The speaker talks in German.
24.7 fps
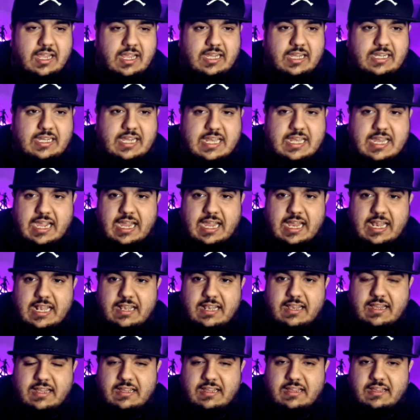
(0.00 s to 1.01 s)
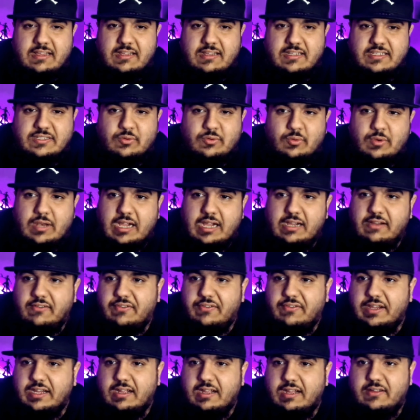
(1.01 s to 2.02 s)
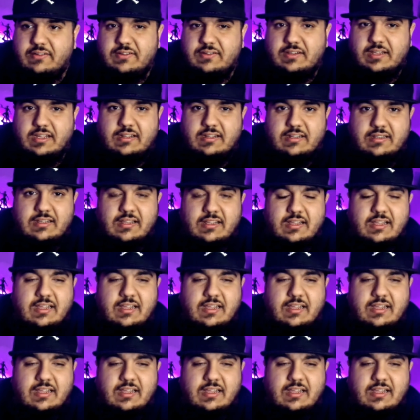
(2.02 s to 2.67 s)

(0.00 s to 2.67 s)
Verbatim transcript: generell äh, so Langfinger, ja